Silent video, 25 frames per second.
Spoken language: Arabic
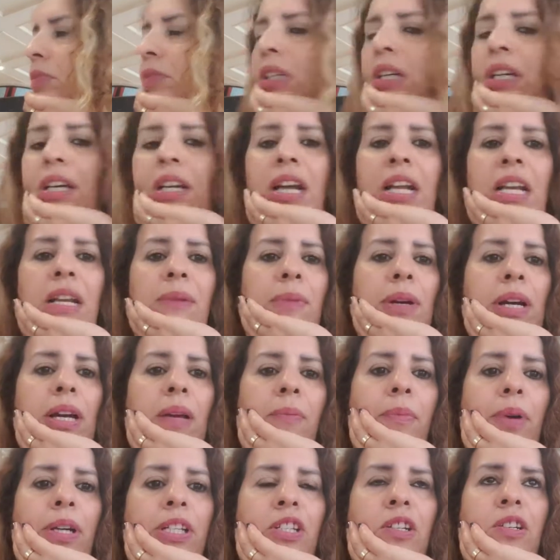غير انا ما
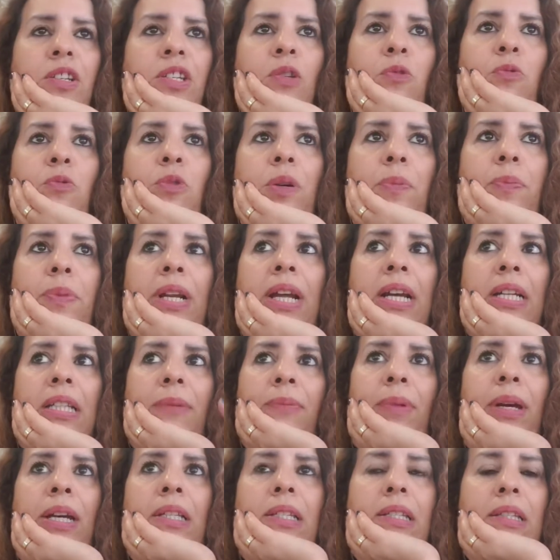كنبغيش نصور
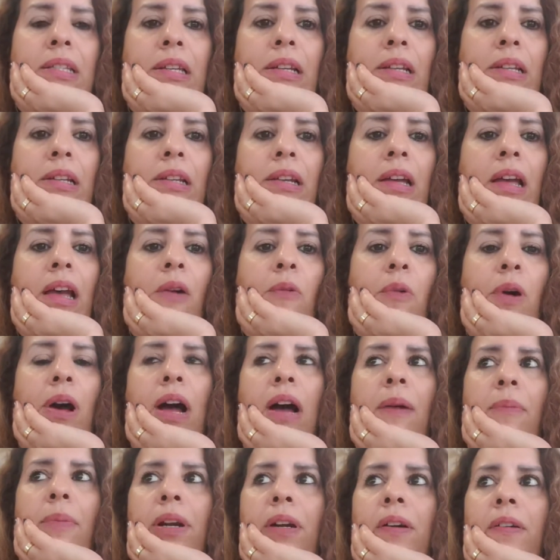بنادم حيت القهوه
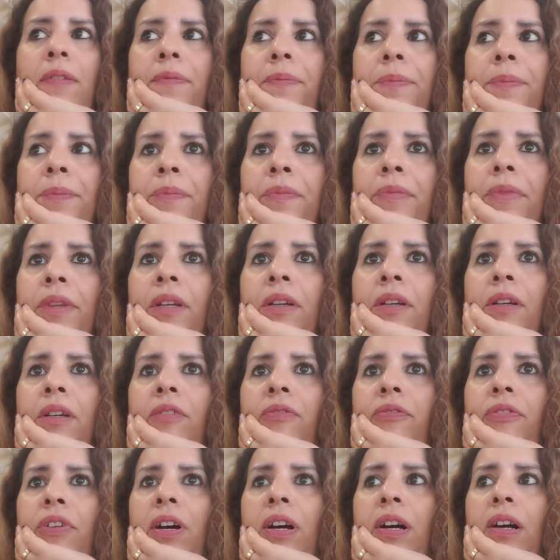عامره
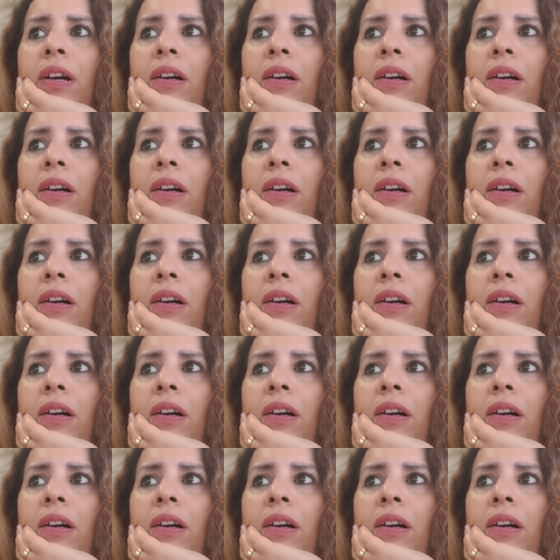ف